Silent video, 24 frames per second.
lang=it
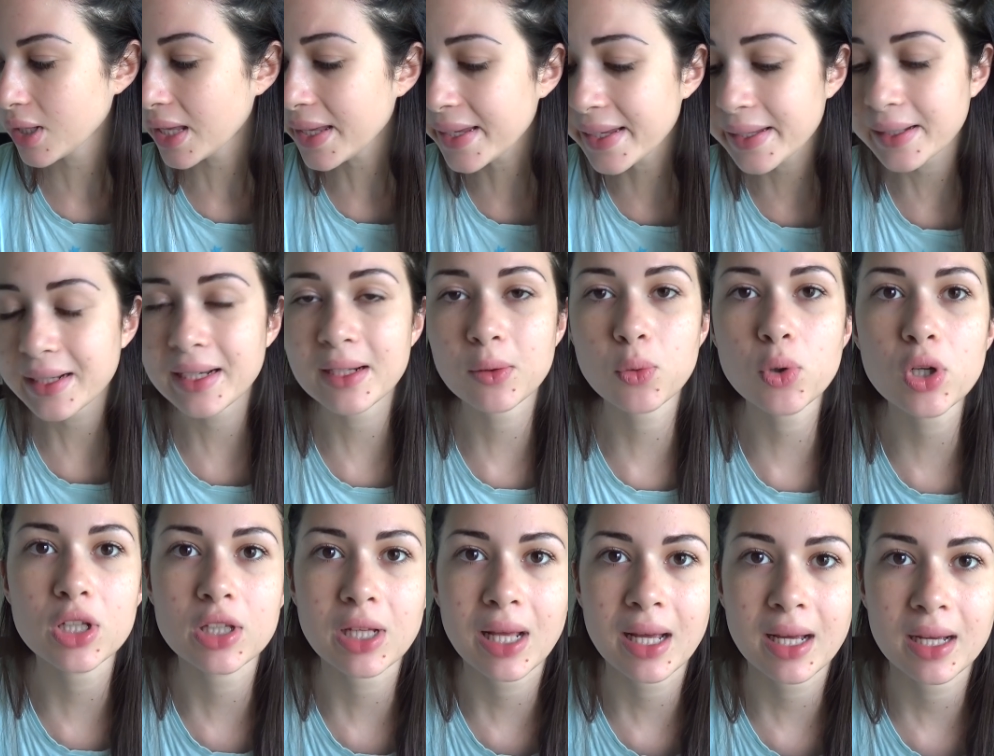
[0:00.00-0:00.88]
e
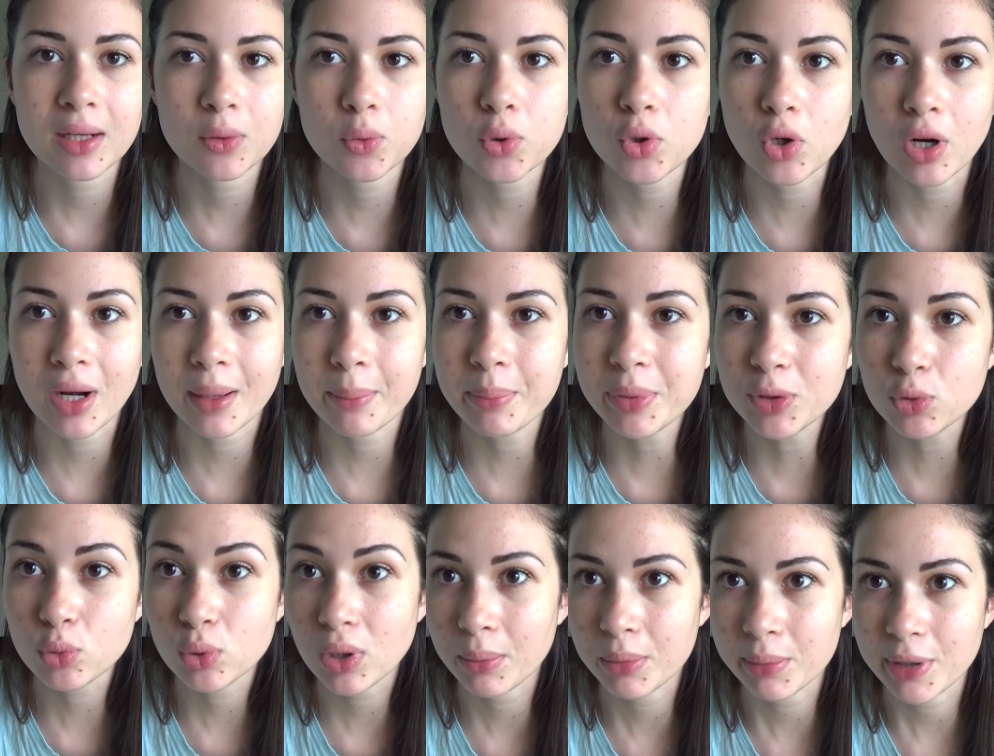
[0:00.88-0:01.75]
quello, ah, quello alla
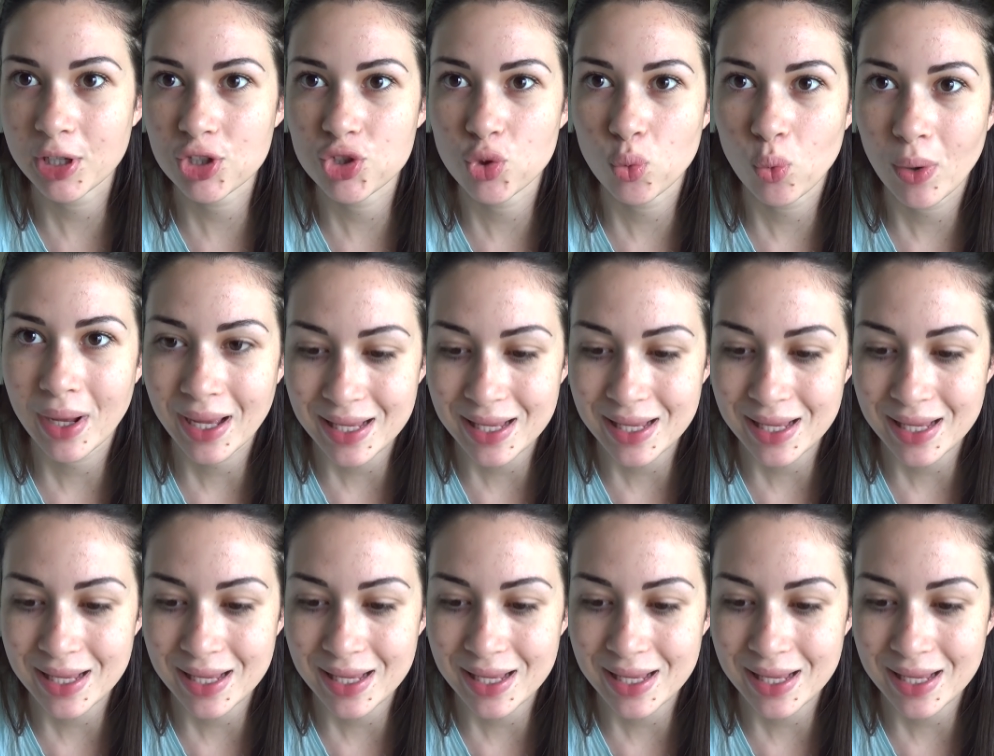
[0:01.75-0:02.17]
betulla mi piace un